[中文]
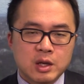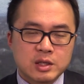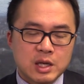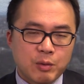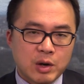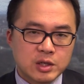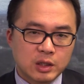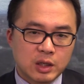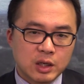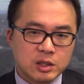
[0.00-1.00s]
在晚上
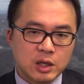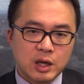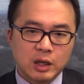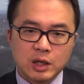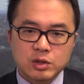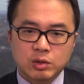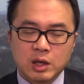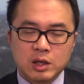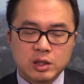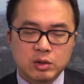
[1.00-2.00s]
的凌晨两点钟
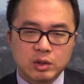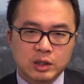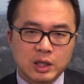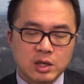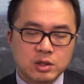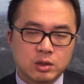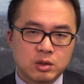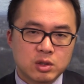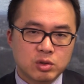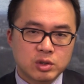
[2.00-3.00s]
呢，有一个大事，
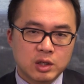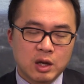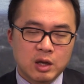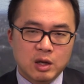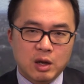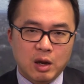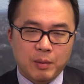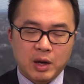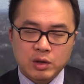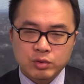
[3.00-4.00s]
就是呢啊，
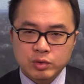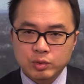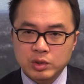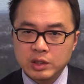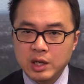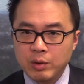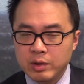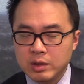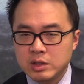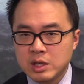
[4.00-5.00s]
美联储主席耶
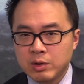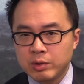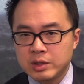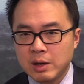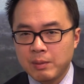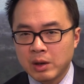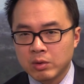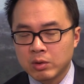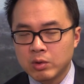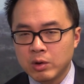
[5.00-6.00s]
伦将会在美
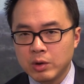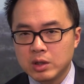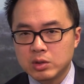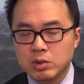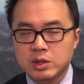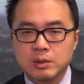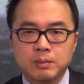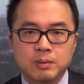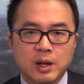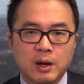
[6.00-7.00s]
国国会作证
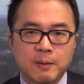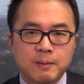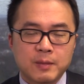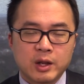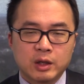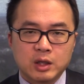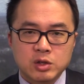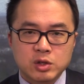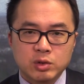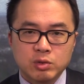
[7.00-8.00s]
啊。到
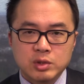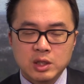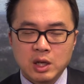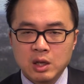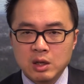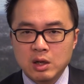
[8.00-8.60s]
时候预计呢。